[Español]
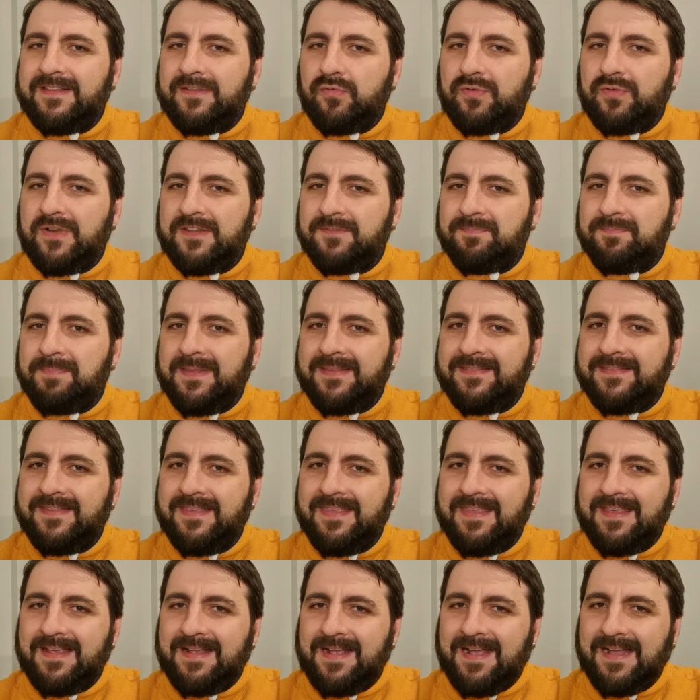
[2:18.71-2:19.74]
una
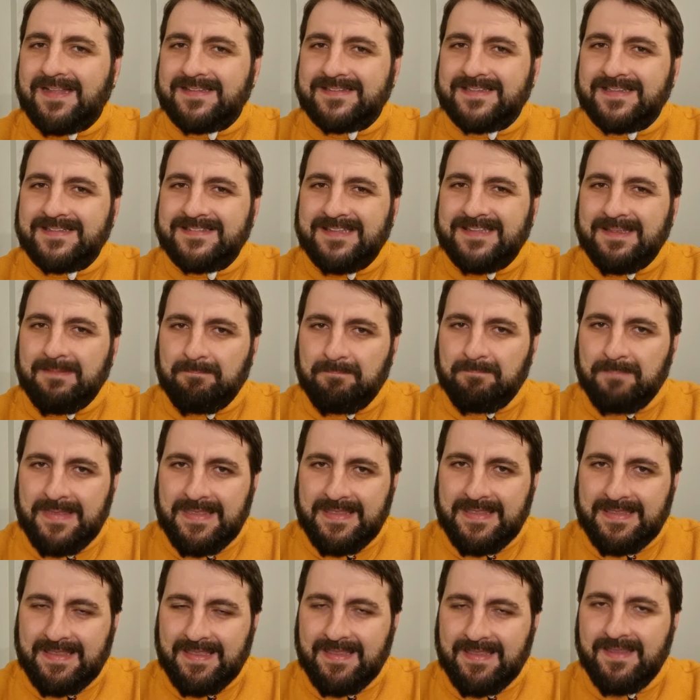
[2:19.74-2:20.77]
especie de casas de
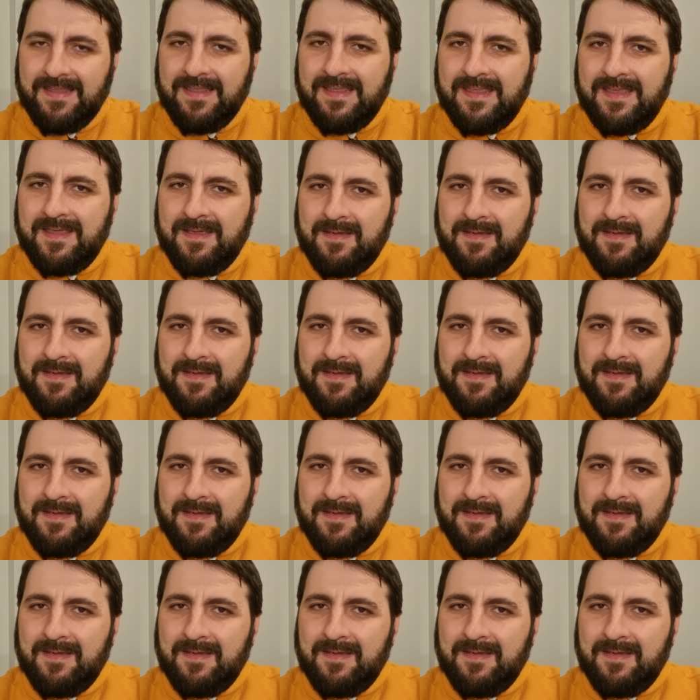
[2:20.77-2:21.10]
pique